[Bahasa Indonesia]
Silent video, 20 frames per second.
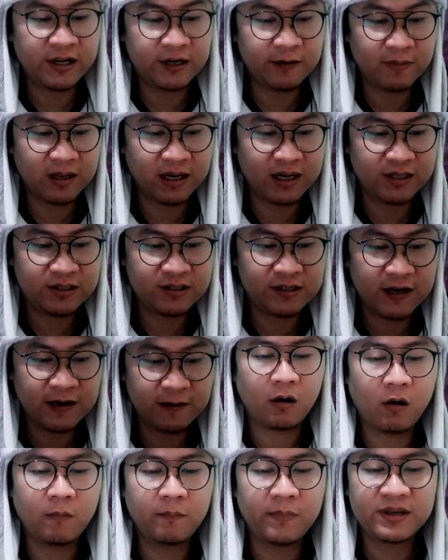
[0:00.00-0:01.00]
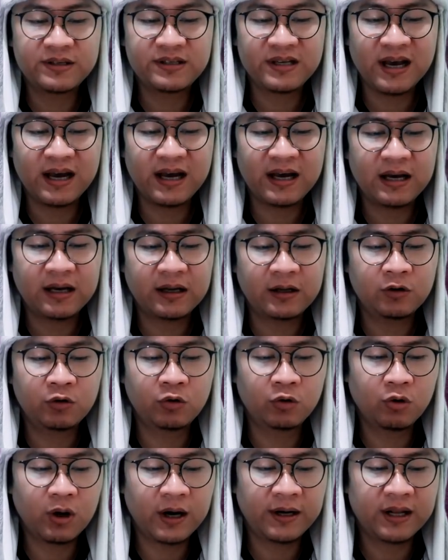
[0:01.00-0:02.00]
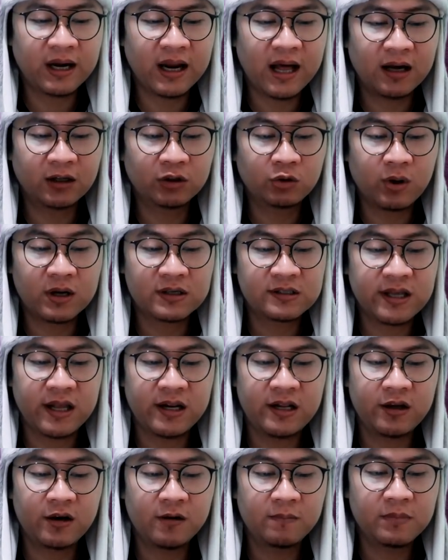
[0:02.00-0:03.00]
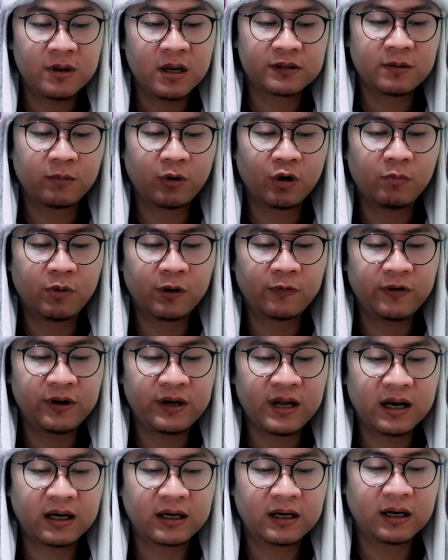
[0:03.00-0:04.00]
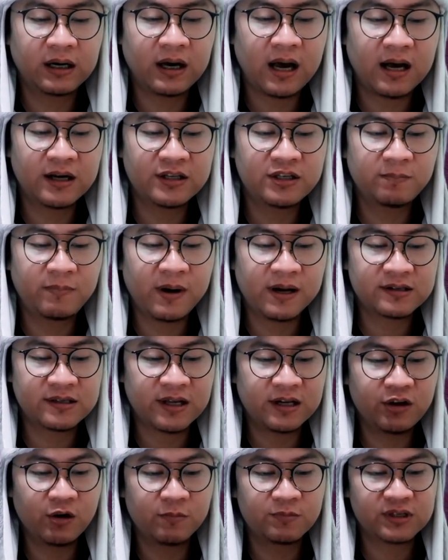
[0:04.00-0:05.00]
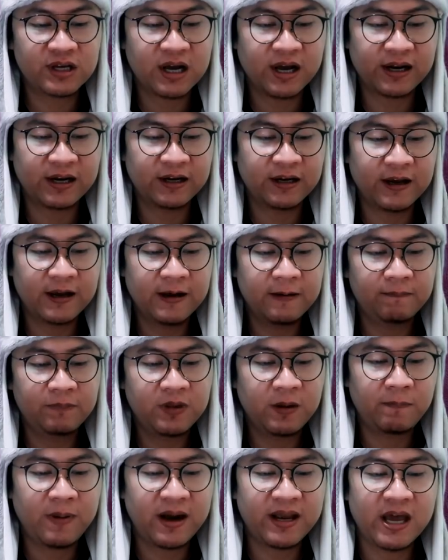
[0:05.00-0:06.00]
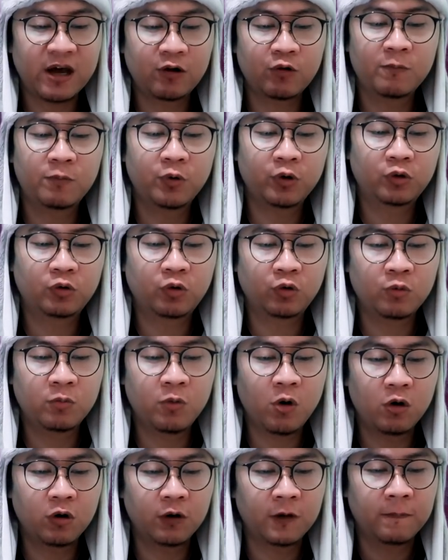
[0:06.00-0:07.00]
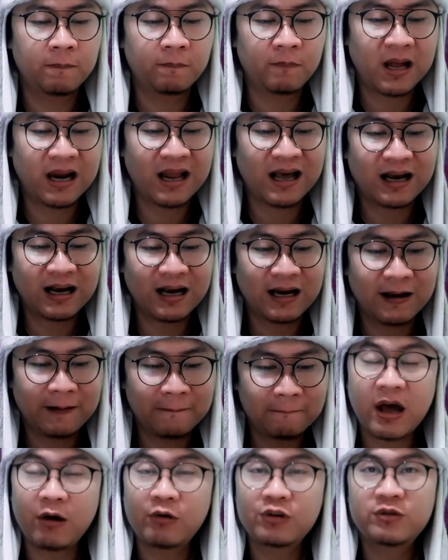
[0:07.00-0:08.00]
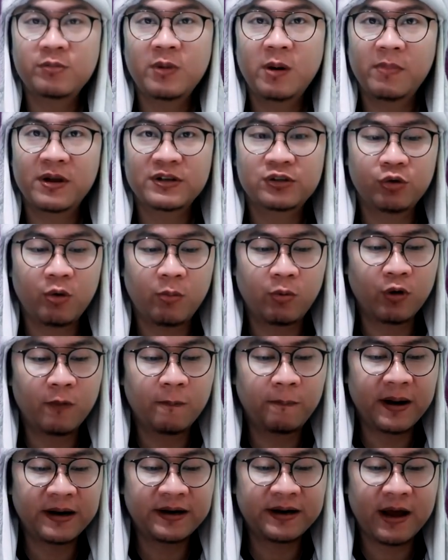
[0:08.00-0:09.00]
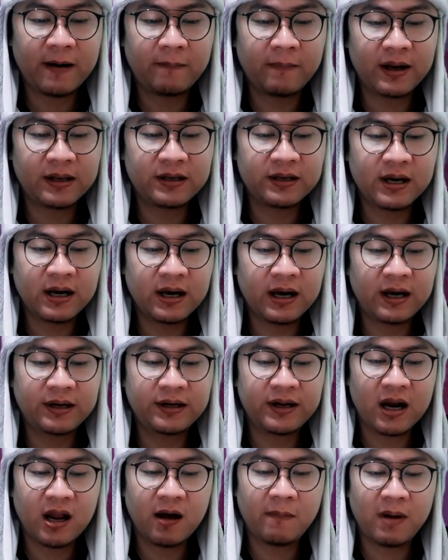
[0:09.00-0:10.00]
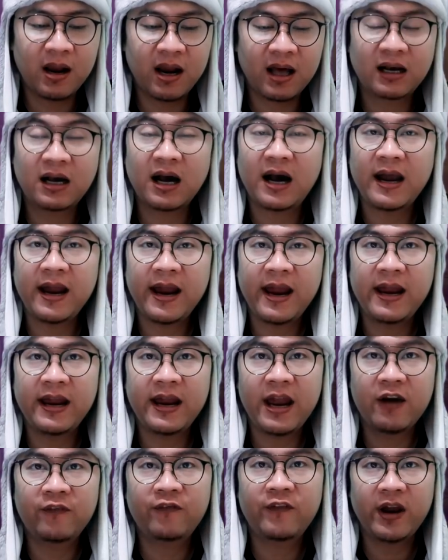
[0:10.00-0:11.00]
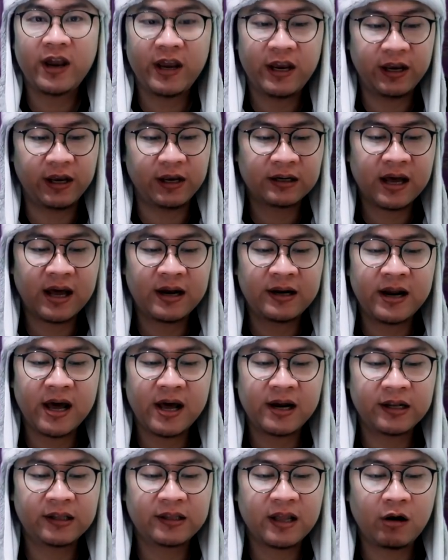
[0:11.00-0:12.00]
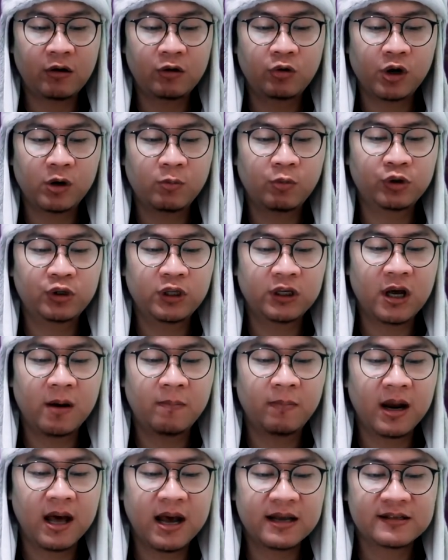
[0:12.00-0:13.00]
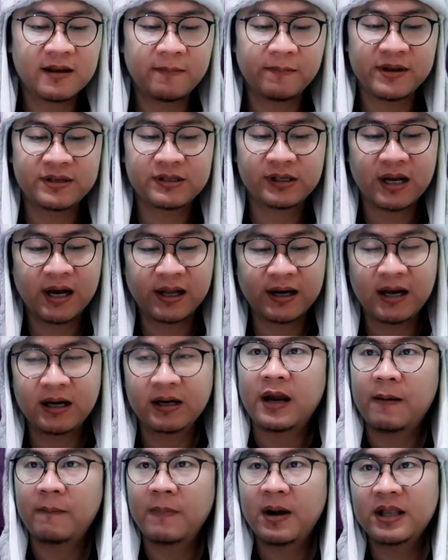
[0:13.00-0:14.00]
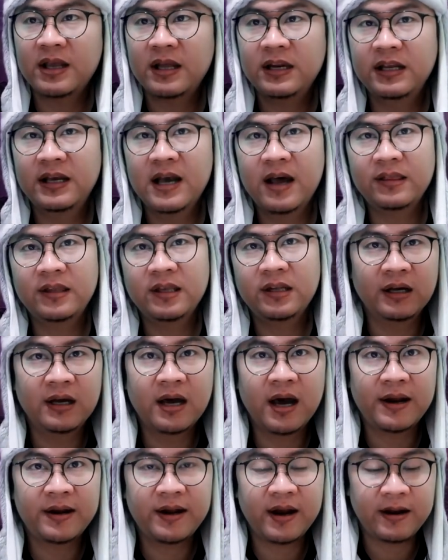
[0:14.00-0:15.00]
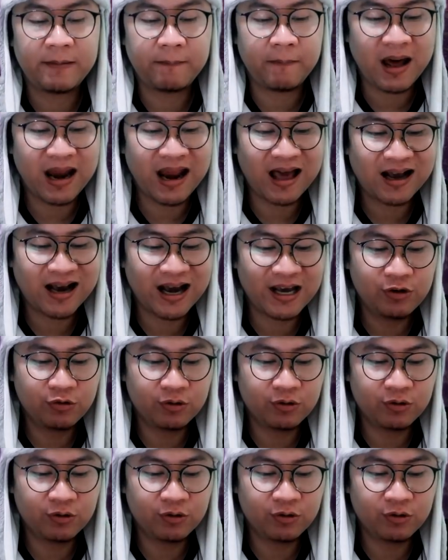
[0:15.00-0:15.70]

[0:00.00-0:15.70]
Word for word: dari Malaysia home base-nya dulu adalah Hang Tua Stadium sebelum berpindah ke Hang Jebat Stadium sekarang ya di Payarumput Kerubung Malaka Tahun 1924 namanya adalah Malaka AFA dan dari tahun 2013 sampai sekarang namanya diganti dengan Malaka